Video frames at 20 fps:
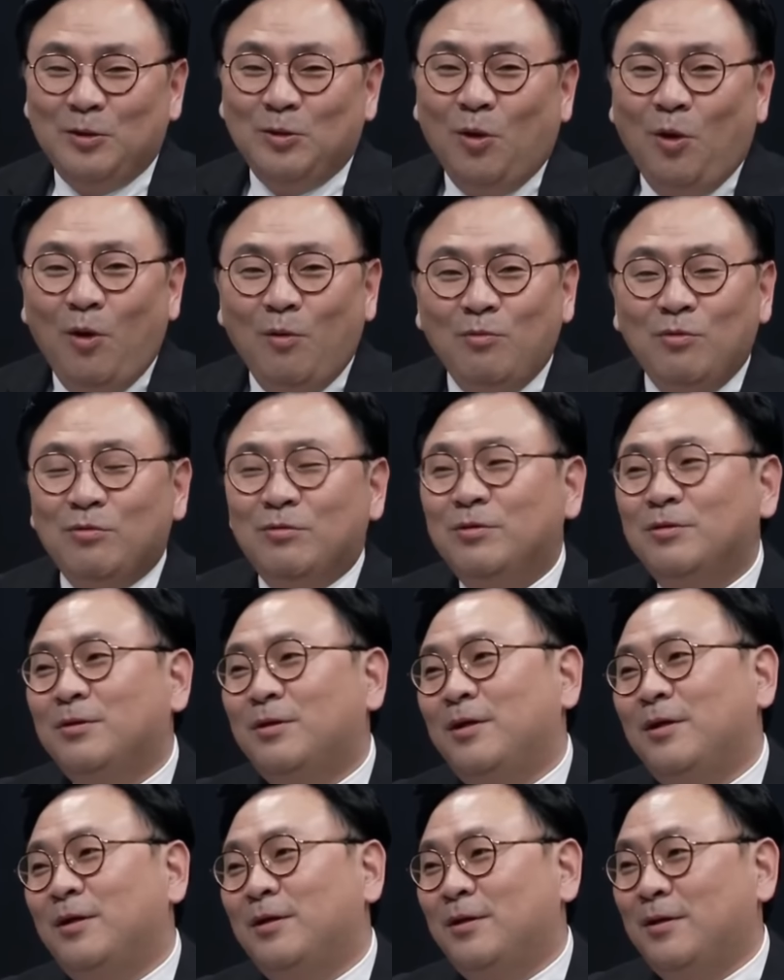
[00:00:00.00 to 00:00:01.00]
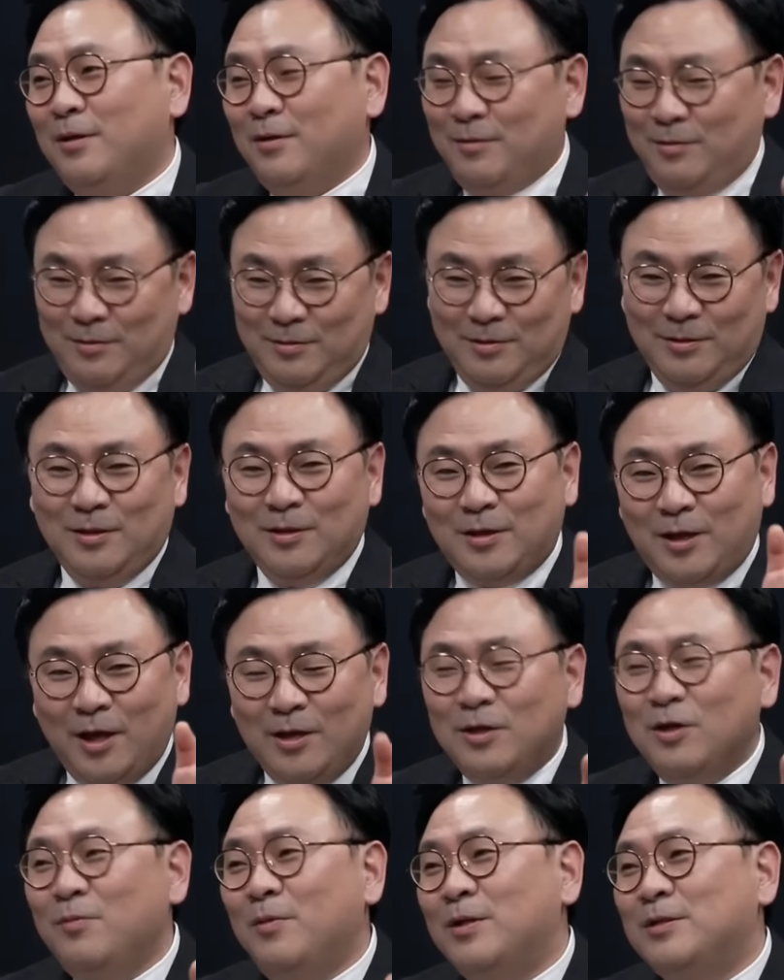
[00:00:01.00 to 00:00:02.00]
너무 그렇게 이렇게 이렇게
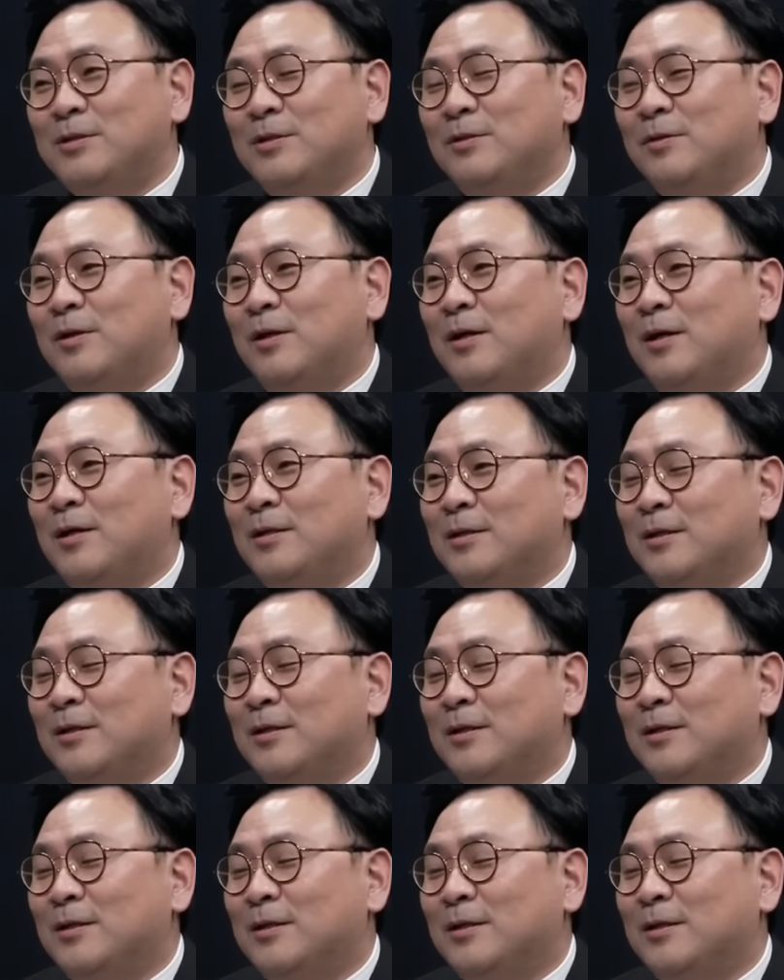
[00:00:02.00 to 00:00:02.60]
개념화 지어라